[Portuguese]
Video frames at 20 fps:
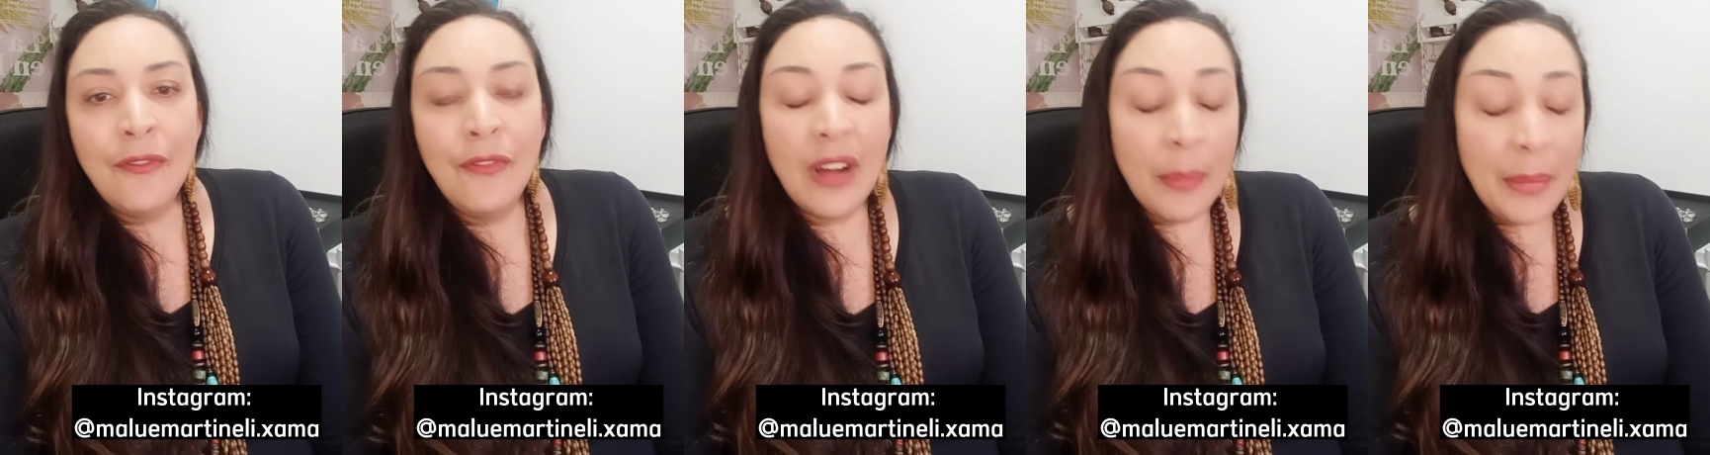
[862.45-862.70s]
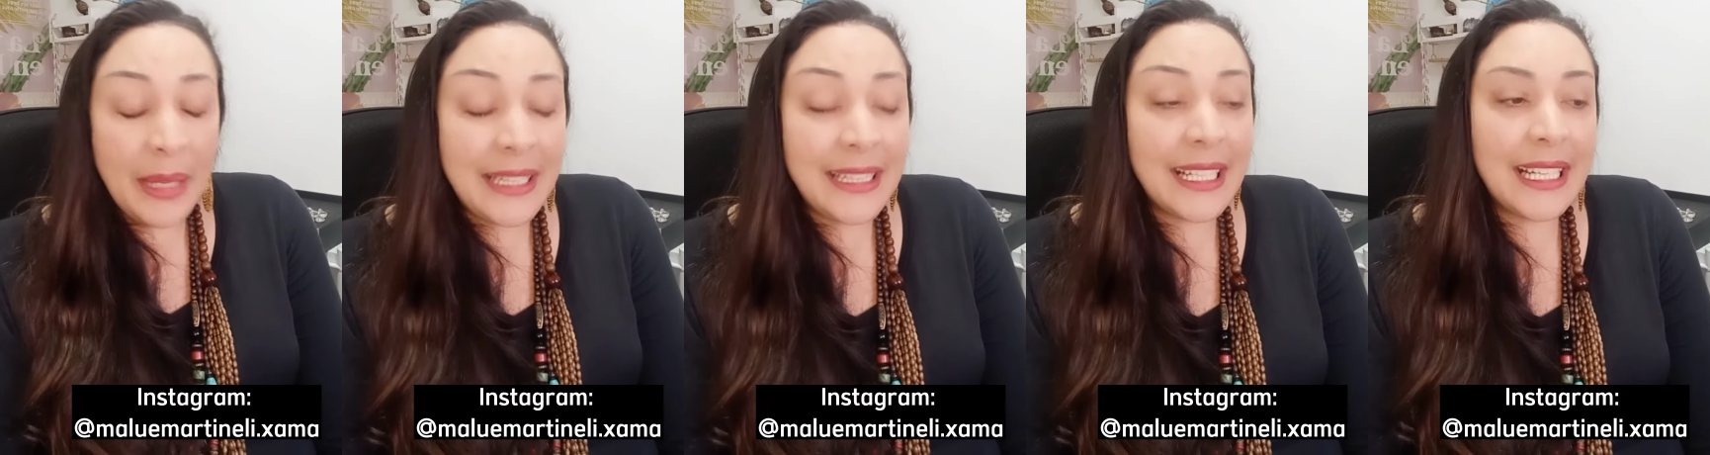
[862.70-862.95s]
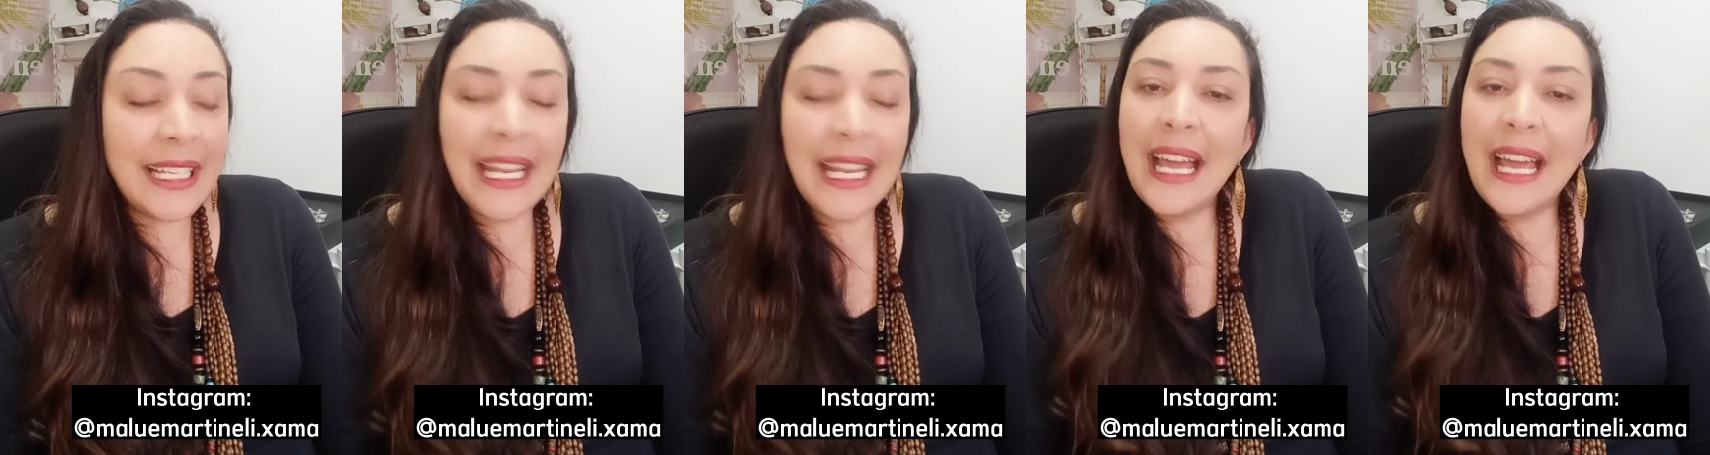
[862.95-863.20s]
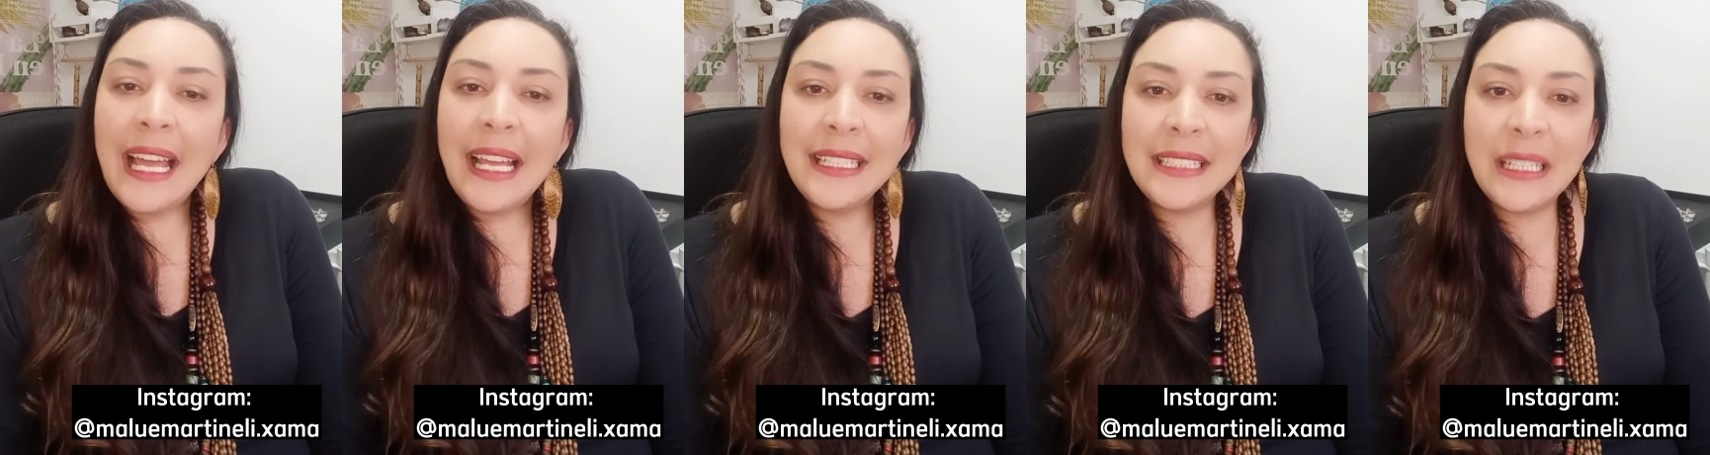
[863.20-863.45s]
vamos
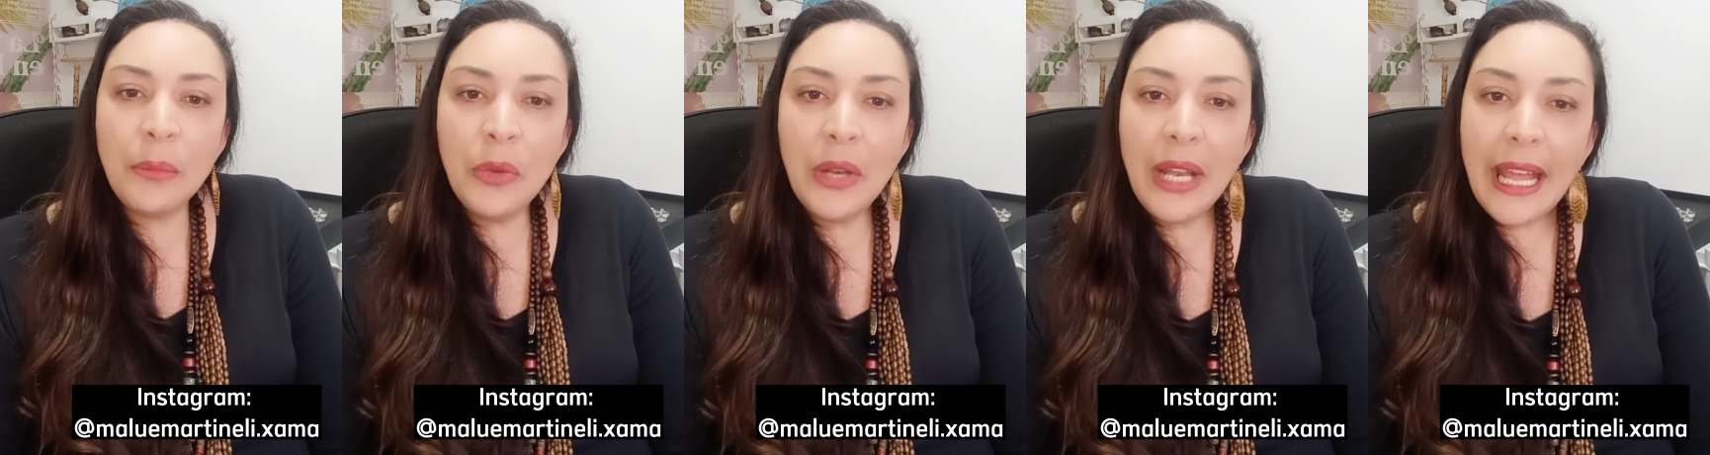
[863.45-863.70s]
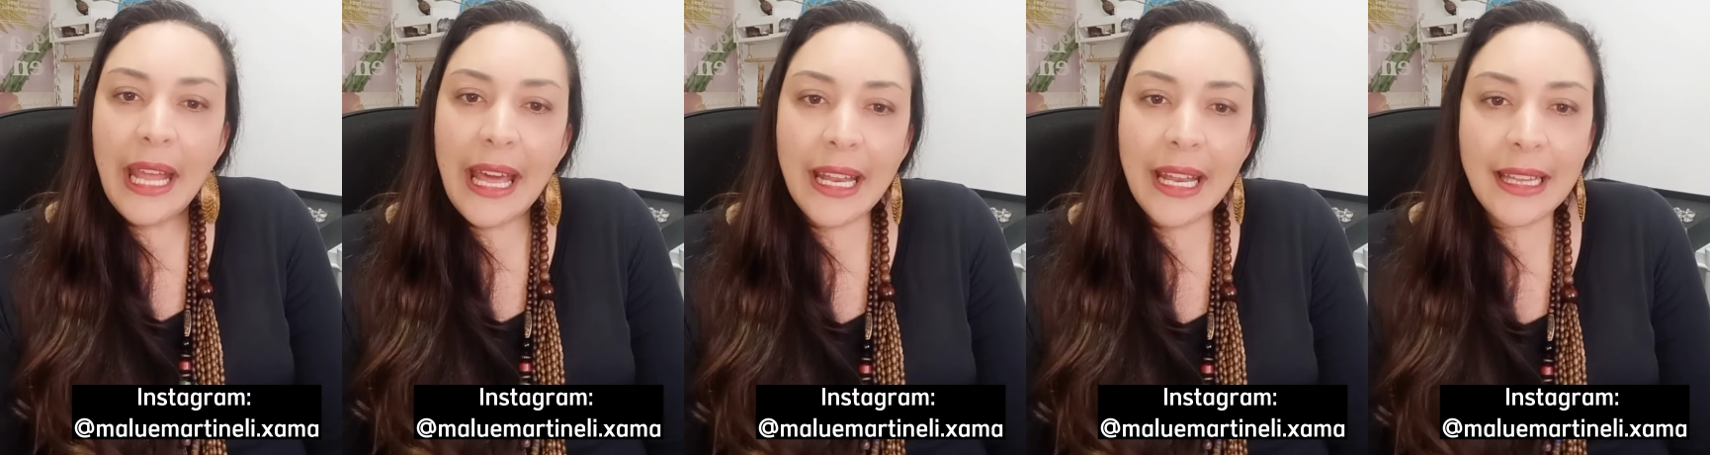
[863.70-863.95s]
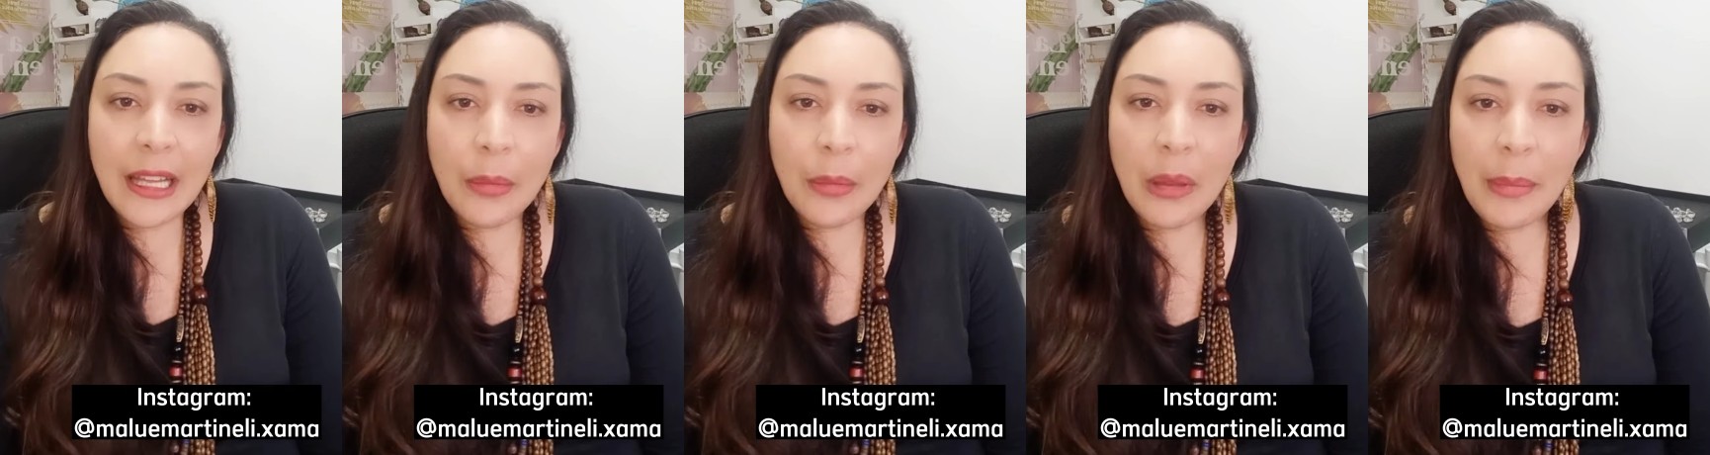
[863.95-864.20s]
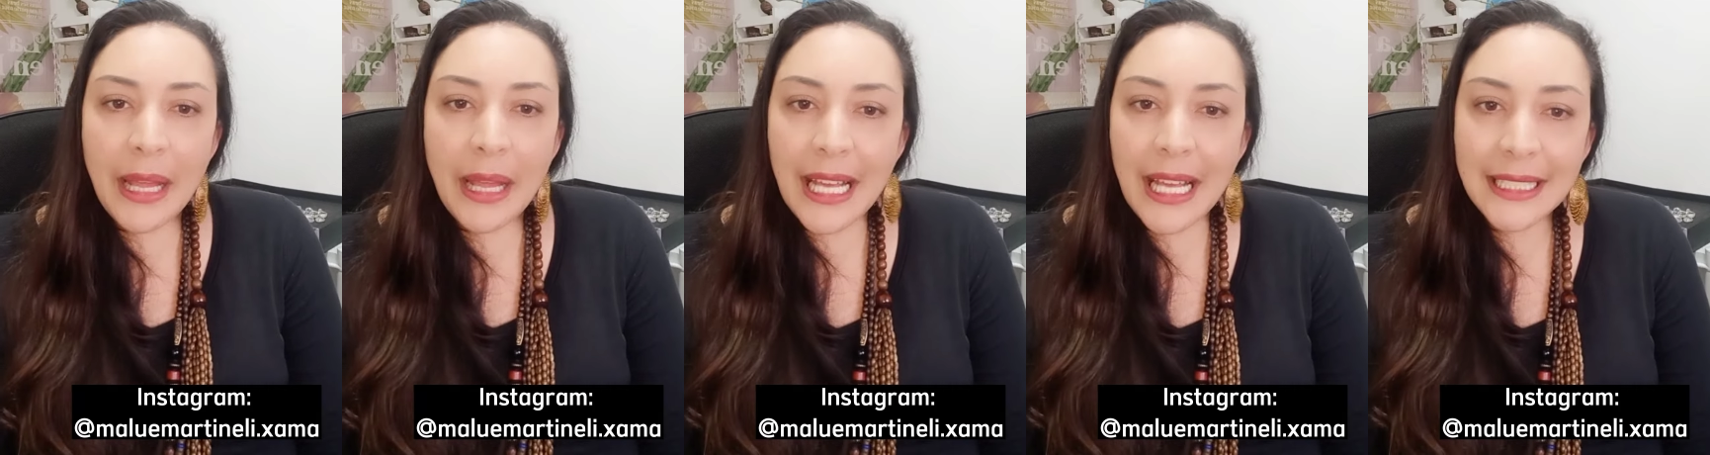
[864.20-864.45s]
internar essa mulher até o
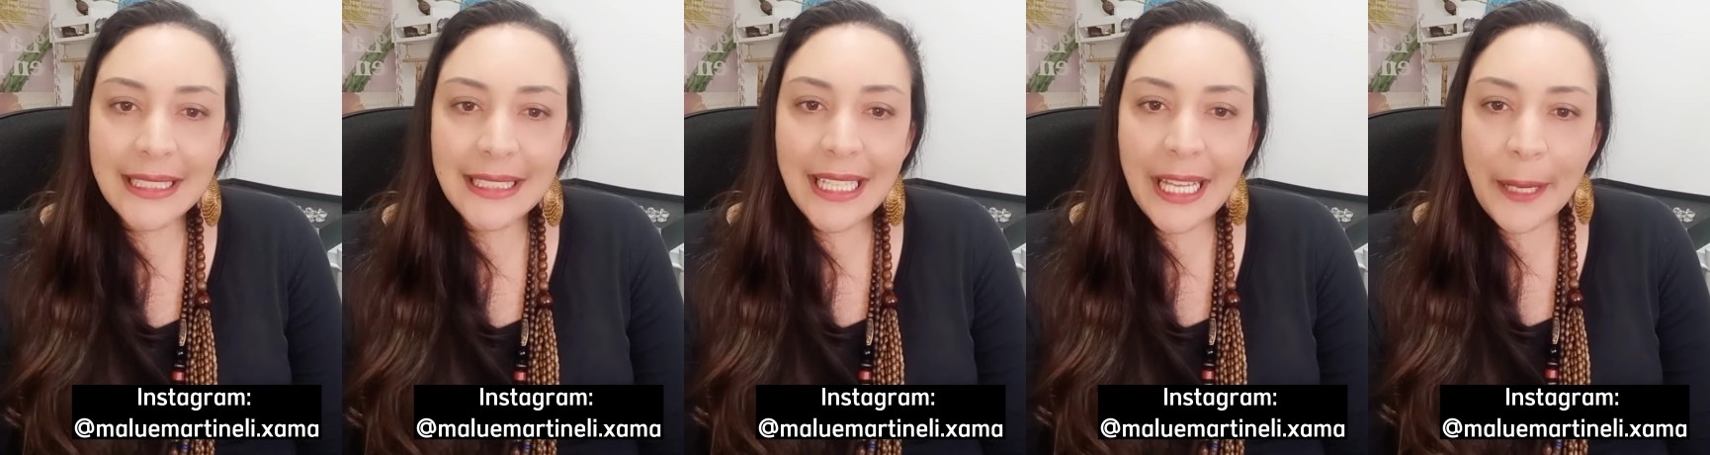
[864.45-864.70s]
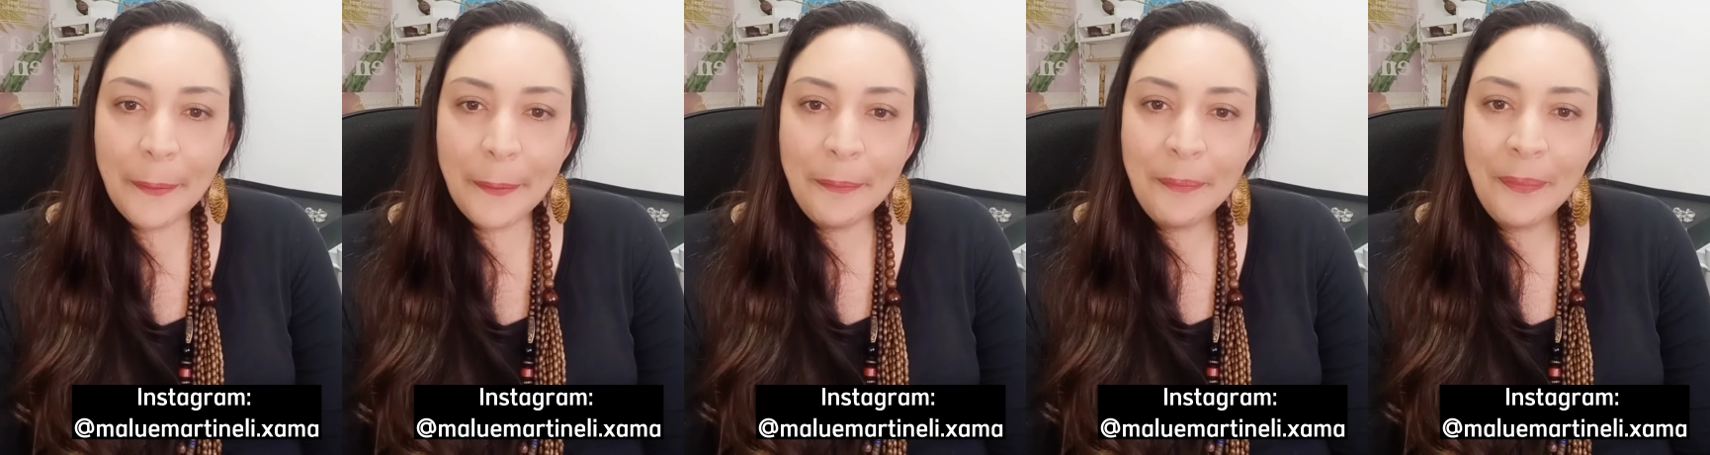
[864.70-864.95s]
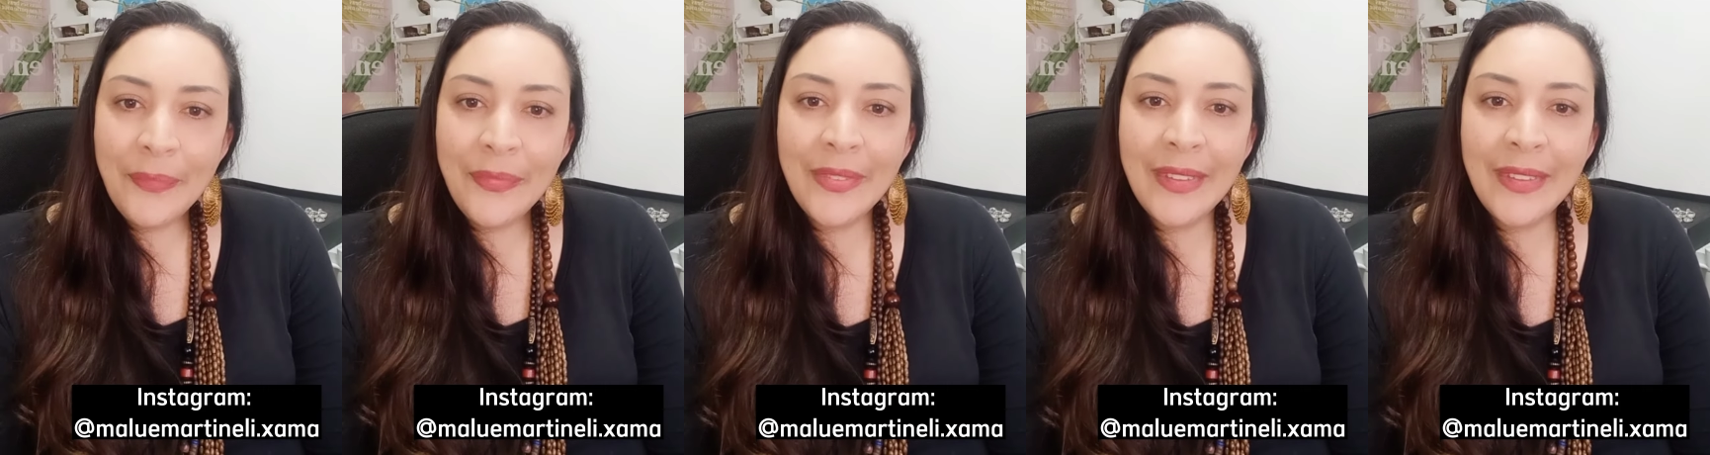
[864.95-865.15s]
bebê nascer.